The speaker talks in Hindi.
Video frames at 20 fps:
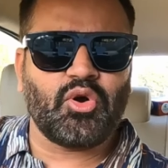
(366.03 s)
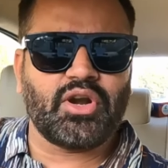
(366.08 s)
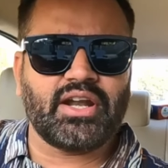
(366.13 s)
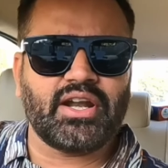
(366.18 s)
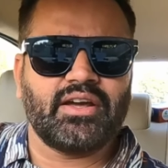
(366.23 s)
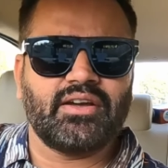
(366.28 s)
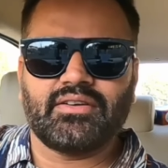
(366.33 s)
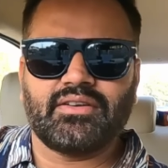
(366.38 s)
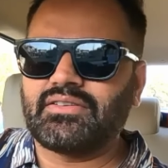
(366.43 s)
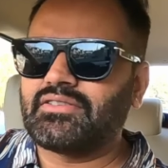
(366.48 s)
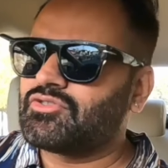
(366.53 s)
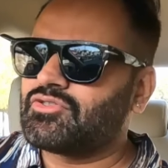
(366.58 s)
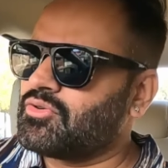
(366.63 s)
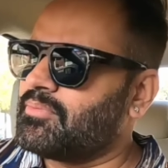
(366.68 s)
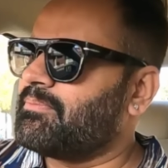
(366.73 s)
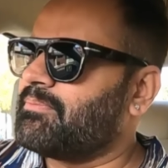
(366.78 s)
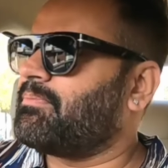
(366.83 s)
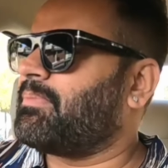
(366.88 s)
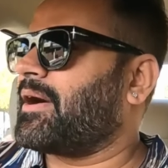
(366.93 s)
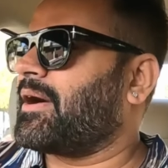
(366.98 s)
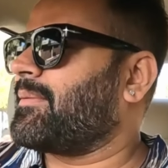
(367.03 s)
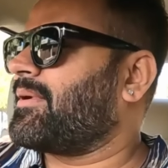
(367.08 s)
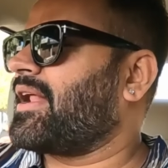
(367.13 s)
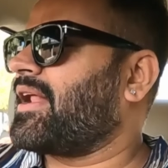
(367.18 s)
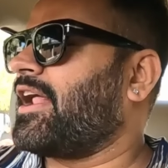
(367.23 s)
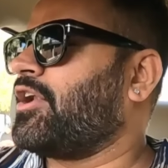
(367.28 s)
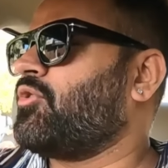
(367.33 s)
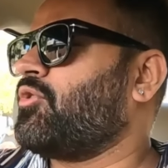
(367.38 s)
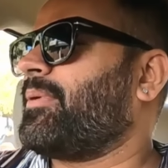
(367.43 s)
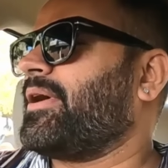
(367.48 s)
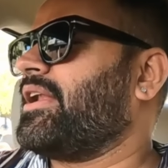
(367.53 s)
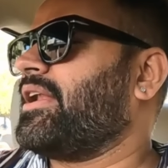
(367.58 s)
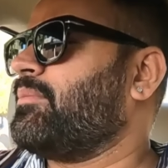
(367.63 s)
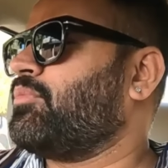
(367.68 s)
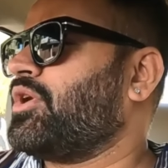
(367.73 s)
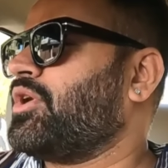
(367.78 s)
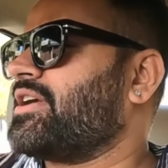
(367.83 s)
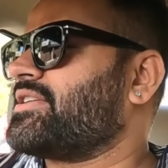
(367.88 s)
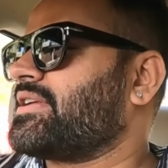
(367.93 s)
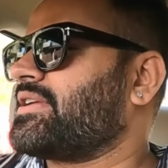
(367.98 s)
फोन तुम बड़बड़ा लो पहले
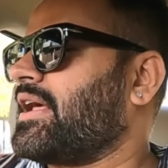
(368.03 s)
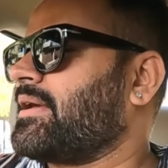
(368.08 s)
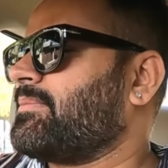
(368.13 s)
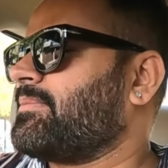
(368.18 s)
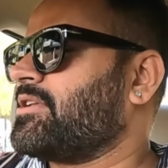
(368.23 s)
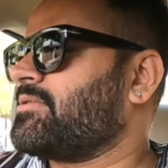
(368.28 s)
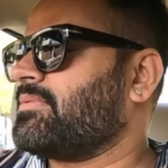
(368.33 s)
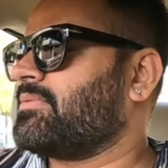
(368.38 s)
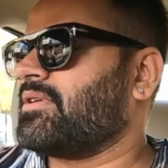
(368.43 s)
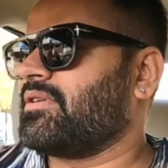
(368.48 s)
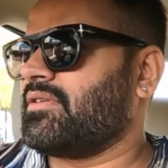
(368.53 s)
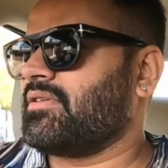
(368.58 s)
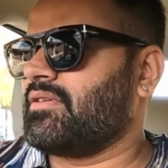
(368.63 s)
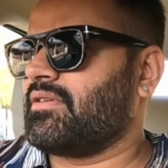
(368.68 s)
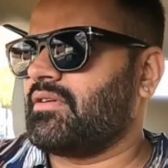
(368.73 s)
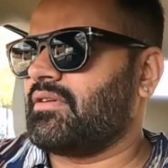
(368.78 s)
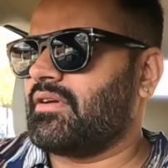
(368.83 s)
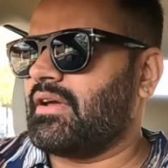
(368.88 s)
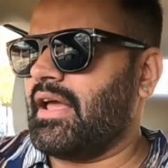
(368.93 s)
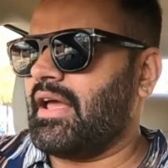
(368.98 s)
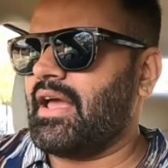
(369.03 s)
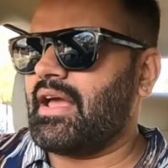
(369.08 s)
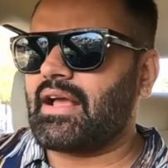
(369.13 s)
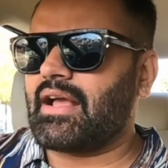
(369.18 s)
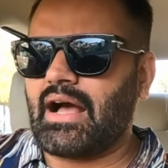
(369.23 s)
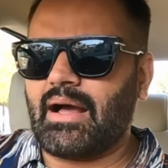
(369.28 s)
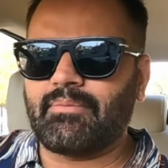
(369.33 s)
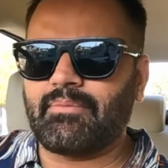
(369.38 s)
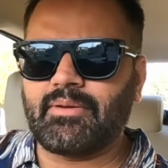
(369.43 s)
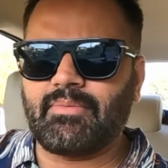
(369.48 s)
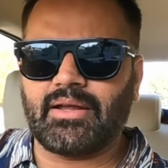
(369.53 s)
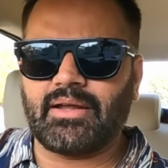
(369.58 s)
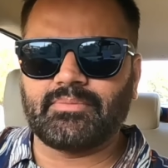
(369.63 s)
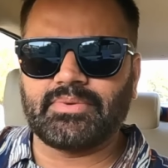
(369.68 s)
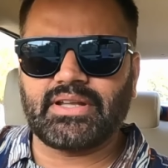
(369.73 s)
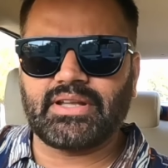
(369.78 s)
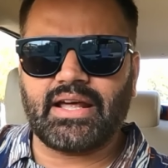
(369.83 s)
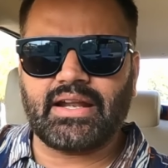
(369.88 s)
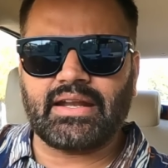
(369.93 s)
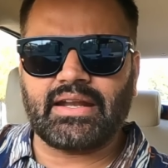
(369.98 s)
बुलेट चला के बीच में है काम की बात
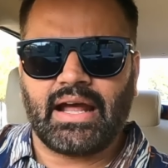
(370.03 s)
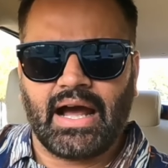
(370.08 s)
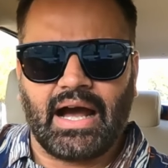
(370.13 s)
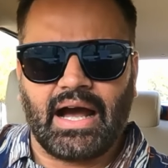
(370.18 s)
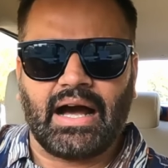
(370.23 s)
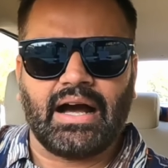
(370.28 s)
बता रहे हैं